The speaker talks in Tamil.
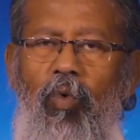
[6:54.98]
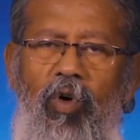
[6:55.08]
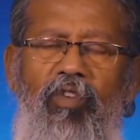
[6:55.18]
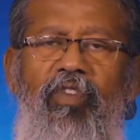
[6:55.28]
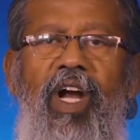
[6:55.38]

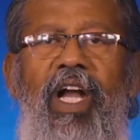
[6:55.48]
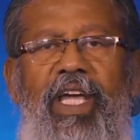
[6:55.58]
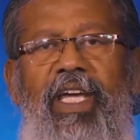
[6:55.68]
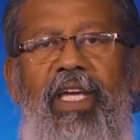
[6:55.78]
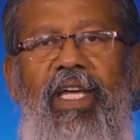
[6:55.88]
ஒருவேளை
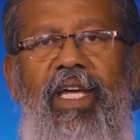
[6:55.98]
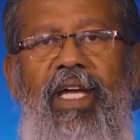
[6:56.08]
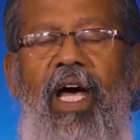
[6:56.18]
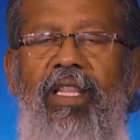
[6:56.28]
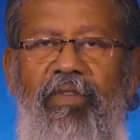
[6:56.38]

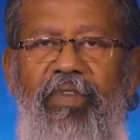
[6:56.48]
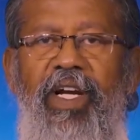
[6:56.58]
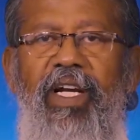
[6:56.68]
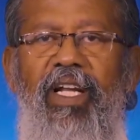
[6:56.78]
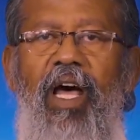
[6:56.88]
அந்த
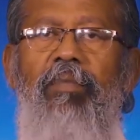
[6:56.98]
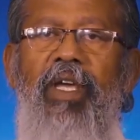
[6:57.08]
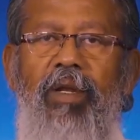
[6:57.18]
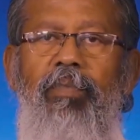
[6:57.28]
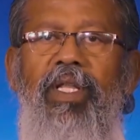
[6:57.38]
வீடு நாம்
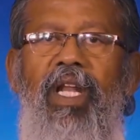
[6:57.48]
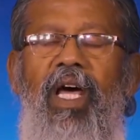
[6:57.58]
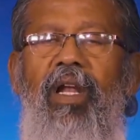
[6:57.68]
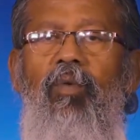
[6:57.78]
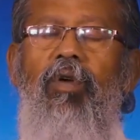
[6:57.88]

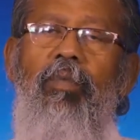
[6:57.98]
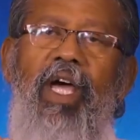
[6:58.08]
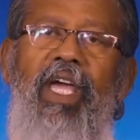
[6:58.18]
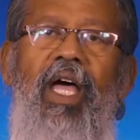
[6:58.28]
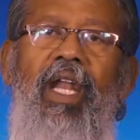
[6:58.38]
இருப்பதனால் ஒரு
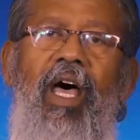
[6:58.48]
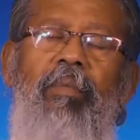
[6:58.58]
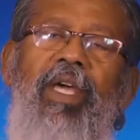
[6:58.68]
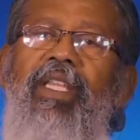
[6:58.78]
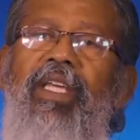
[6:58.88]
மயான
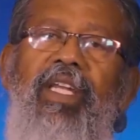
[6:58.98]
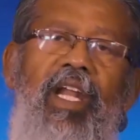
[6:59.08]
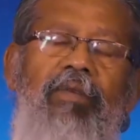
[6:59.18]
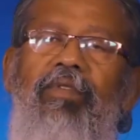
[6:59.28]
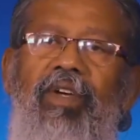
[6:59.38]
அமைதி
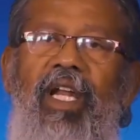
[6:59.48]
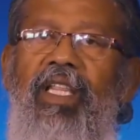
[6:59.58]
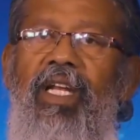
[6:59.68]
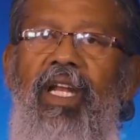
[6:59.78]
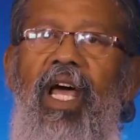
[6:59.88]

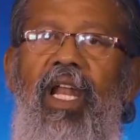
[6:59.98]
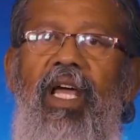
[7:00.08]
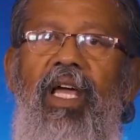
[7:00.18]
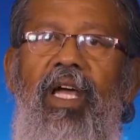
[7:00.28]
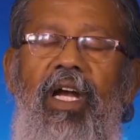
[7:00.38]
நிலவுகிறதென்றால்
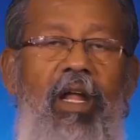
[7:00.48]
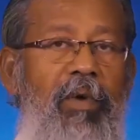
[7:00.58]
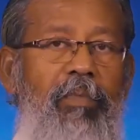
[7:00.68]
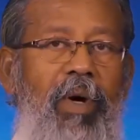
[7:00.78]
நம்மை